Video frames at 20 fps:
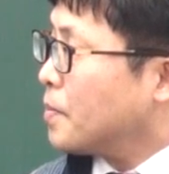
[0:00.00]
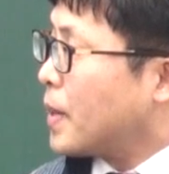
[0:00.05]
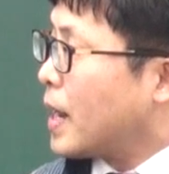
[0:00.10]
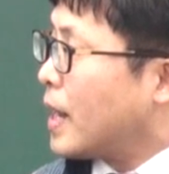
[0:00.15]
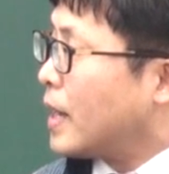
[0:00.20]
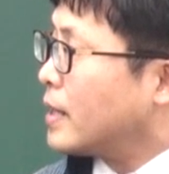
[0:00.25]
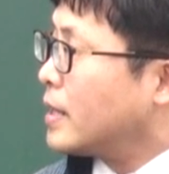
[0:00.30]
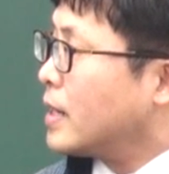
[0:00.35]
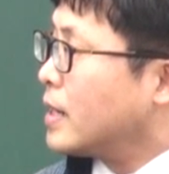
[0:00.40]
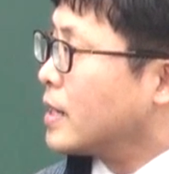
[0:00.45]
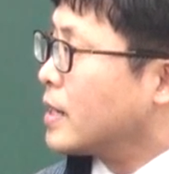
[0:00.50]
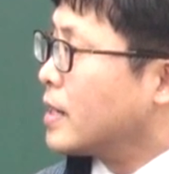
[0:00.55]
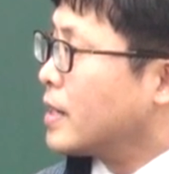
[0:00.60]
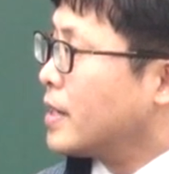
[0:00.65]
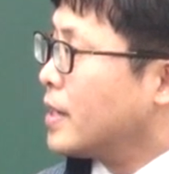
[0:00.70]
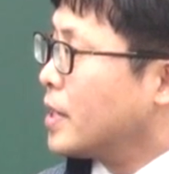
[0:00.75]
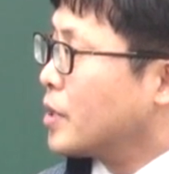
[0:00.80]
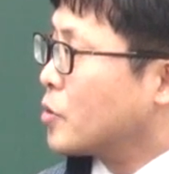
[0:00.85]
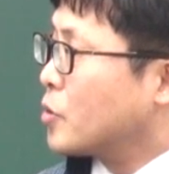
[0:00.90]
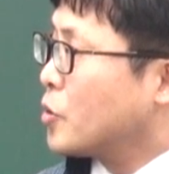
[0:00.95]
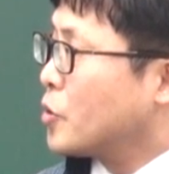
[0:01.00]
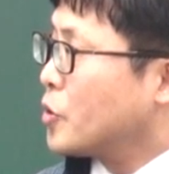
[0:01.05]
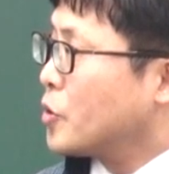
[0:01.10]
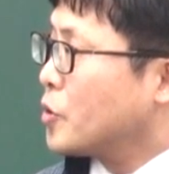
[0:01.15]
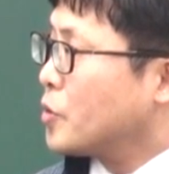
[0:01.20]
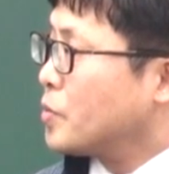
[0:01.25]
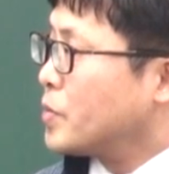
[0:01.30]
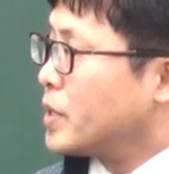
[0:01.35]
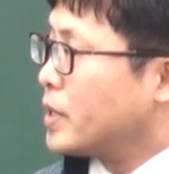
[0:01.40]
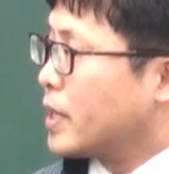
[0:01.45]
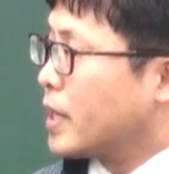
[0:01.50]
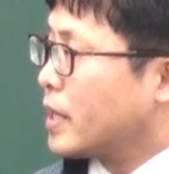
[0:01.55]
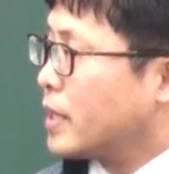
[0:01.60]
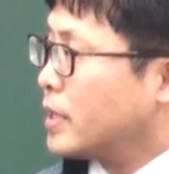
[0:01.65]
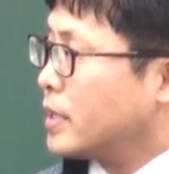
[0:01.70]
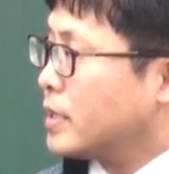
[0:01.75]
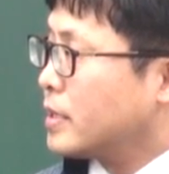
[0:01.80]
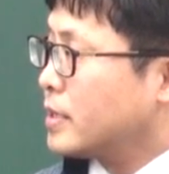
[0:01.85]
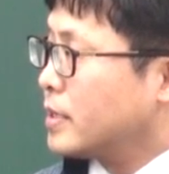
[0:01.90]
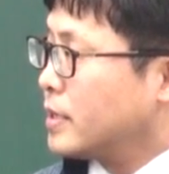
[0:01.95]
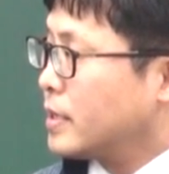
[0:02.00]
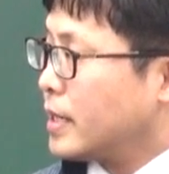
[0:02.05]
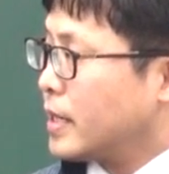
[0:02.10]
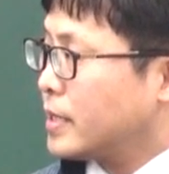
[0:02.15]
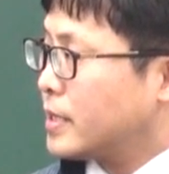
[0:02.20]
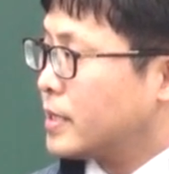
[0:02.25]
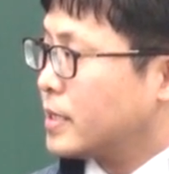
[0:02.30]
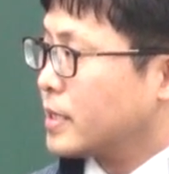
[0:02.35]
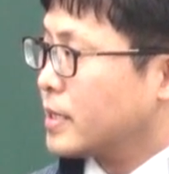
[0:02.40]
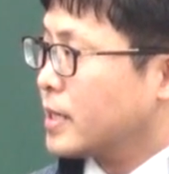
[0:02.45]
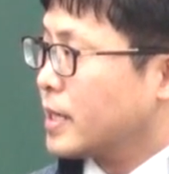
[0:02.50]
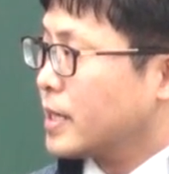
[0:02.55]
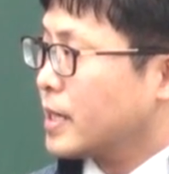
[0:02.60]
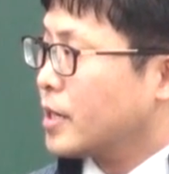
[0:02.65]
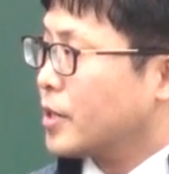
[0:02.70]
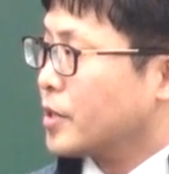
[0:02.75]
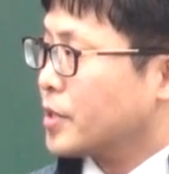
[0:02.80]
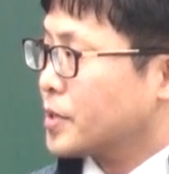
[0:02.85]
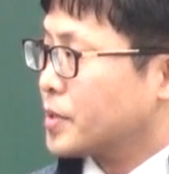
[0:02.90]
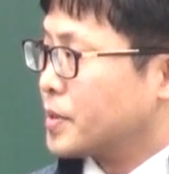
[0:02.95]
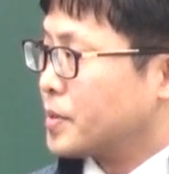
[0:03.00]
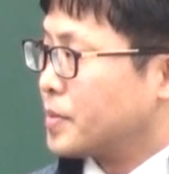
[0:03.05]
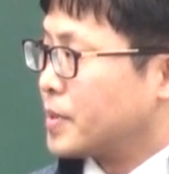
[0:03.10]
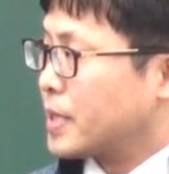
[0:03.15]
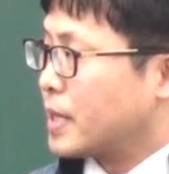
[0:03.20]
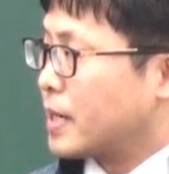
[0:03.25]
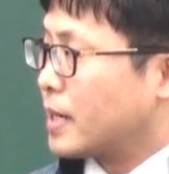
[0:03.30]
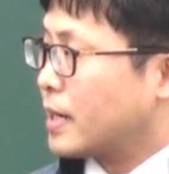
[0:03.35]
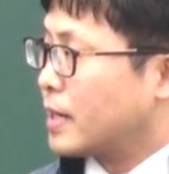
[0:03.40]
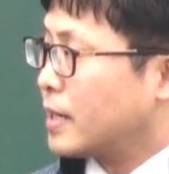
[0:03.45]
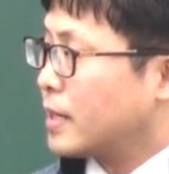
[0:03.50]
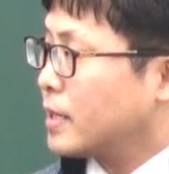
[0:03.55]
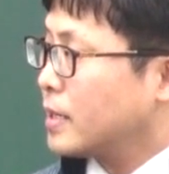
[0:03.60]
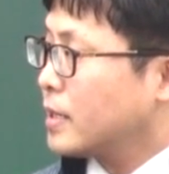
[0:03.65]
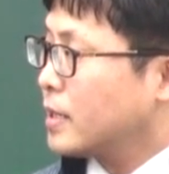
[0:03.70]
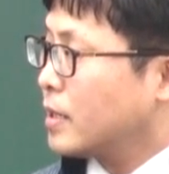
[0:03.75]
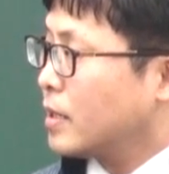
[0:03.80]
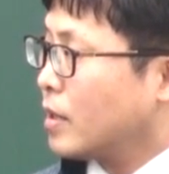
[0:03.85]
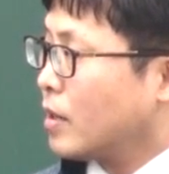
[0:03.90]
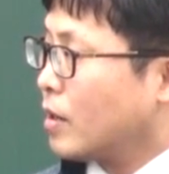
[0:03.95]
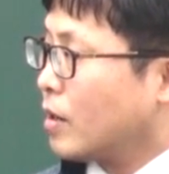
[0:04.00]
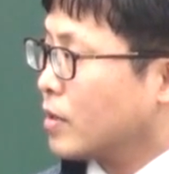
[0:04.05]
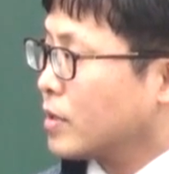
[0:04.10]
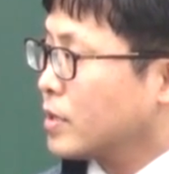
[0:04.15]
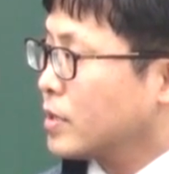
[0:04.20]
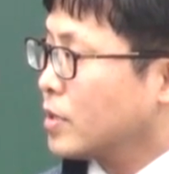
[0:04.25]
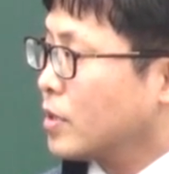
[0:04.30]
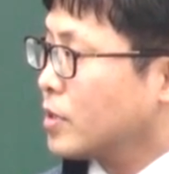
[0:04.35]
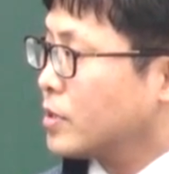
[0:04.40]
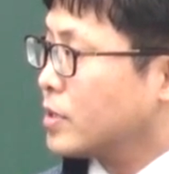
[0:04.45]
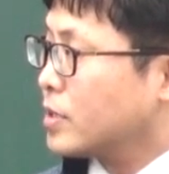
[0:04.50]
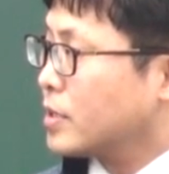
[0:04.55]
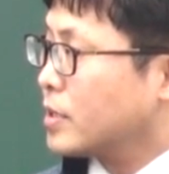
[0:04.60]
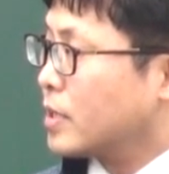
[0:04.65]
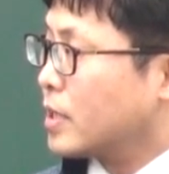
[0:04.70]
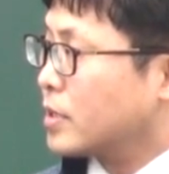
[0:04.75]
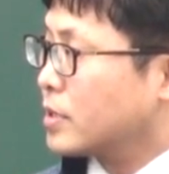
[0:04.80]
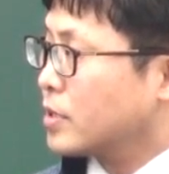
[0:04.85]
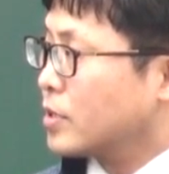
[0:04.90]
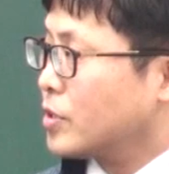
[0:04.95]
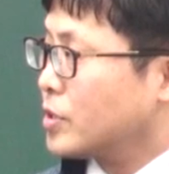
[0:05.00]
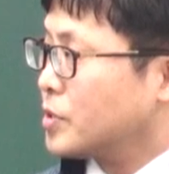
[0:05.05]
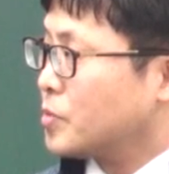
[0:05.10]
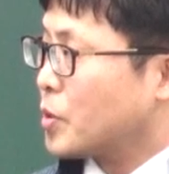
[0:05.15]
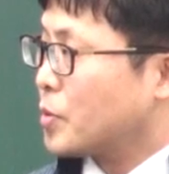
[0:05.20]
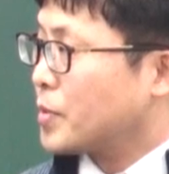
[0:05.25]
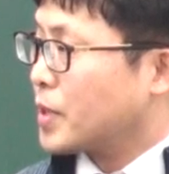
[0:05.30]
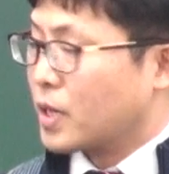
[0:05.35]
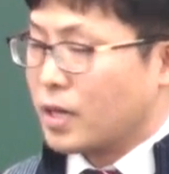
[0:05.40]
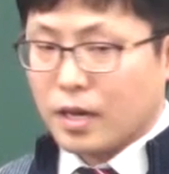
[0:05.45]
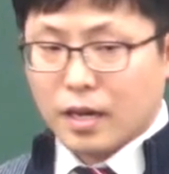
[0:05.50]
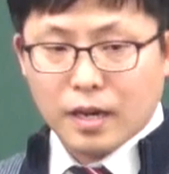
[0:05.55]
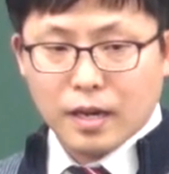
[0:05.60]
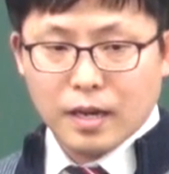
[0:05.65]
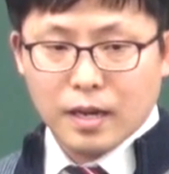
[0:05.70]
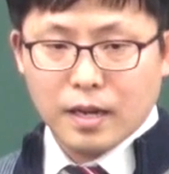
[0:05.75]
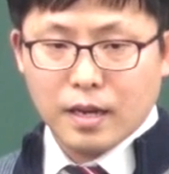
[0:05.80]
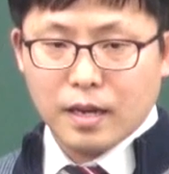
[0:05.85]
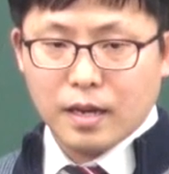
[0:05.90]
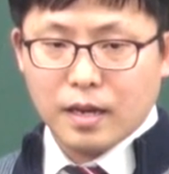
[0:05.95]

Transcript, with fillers: 만화가의 고용 미래는 예측하기가 어렵습니다. 어, 그것을 했는데 그것이 뭡니까?